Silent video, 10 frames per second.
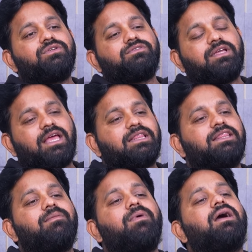సో
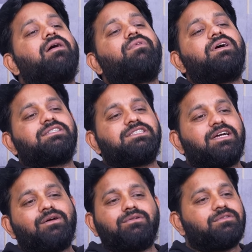ఎంత బాగా వర్క్
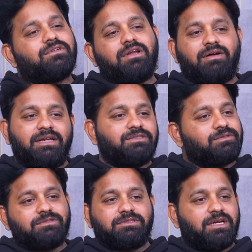చేయగలుగుతున్నాం అనే
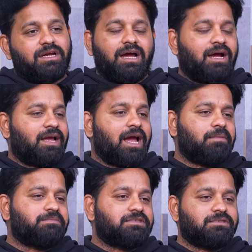చూస్తున్నారు ఆ
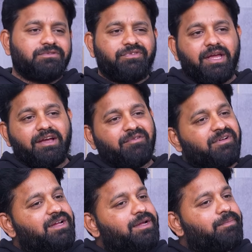గ్యాప్స్ ఫేక్
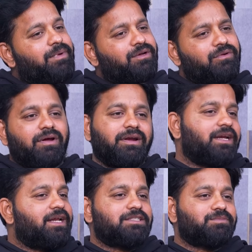పెట్టుకునేవన్నీ
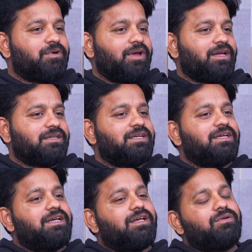డేస్ పోయాయి
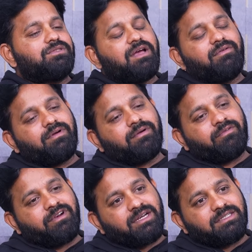ఈరోజు
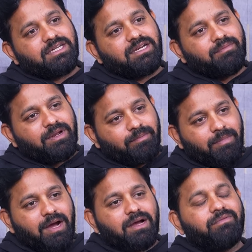ఎవరన్నా సరే మనం
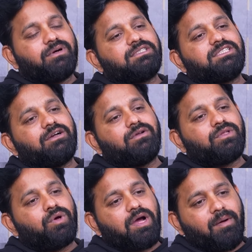బాగా వర్క్
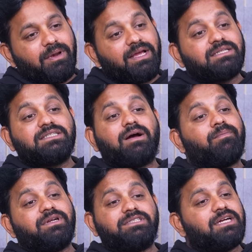చేయగలుగుతాం ఒక అప్లికేషన్
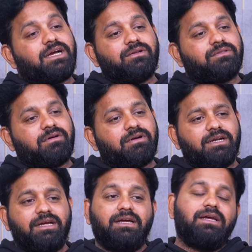కంప్లీట్ చేయగలుగుతాం
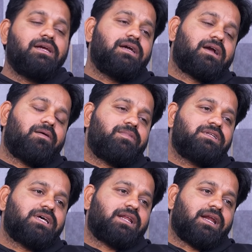అంటే
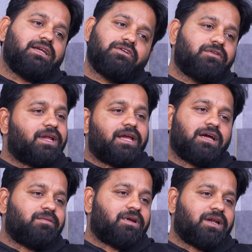కంపెనీస్ ఆర్ రెడీ టు టేక్
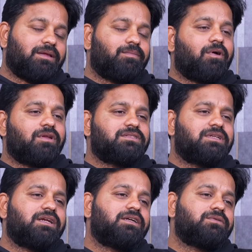అనమాట ఈ
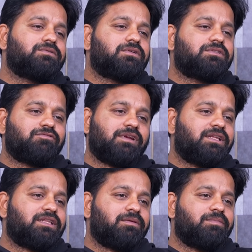పాలసీలు అన్నీ టూ థౌజండ్ ట్వంటీ త్రీ